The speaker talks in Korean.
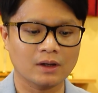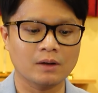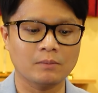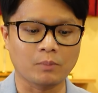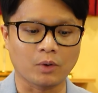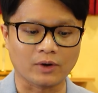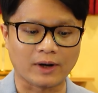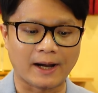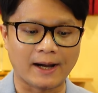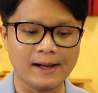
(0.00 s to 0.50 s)

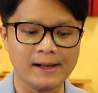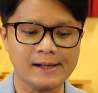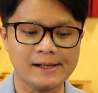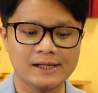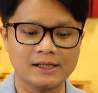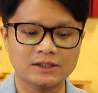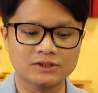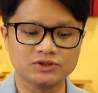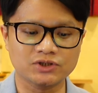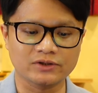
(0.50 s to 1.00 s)
보라
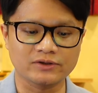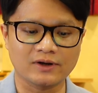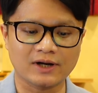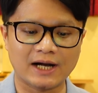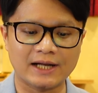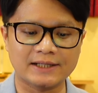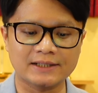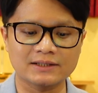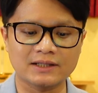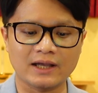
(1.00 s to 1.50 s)

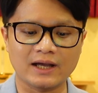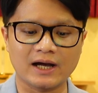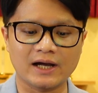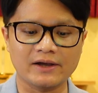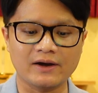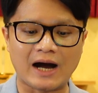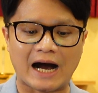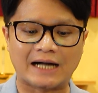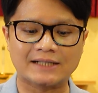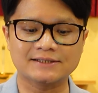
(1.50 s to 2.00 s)
처녀가
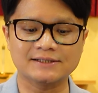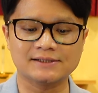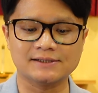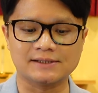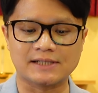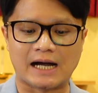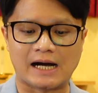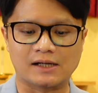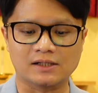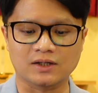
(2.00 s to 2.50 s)
잉태하여 아들을
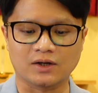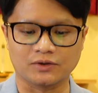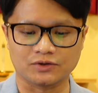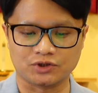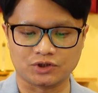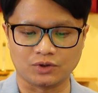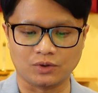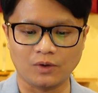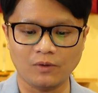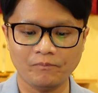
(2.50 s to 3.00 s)
낳을
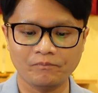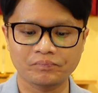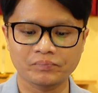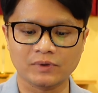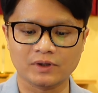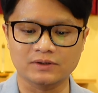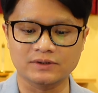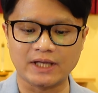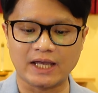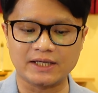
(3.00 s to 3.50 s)
것이요
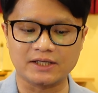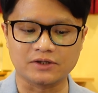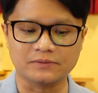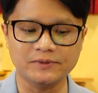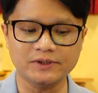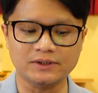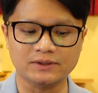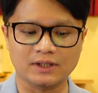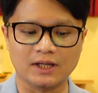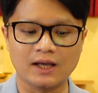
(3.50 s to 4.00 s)
그의
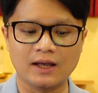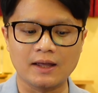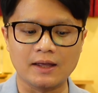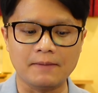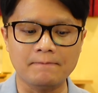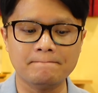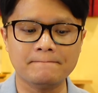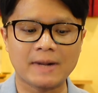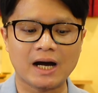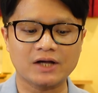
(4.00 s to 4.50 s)
이름은
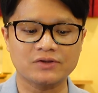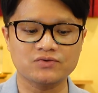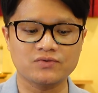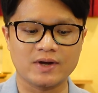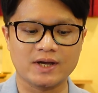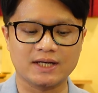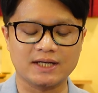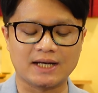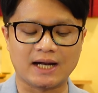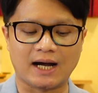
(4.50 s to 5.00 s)

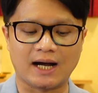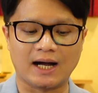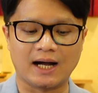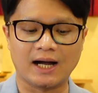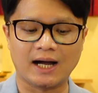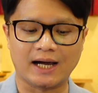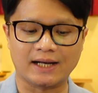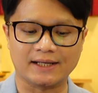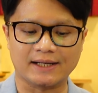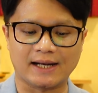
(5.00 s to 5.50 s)
임마누엘이라
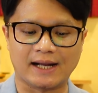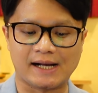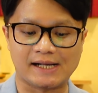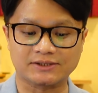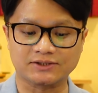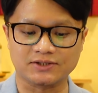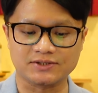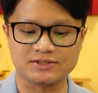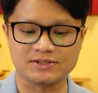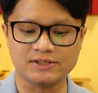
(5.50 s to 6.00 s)
하리라
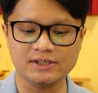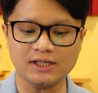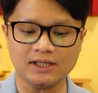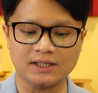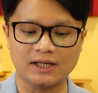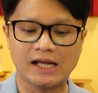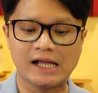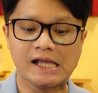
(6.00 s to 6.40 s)
하셨으니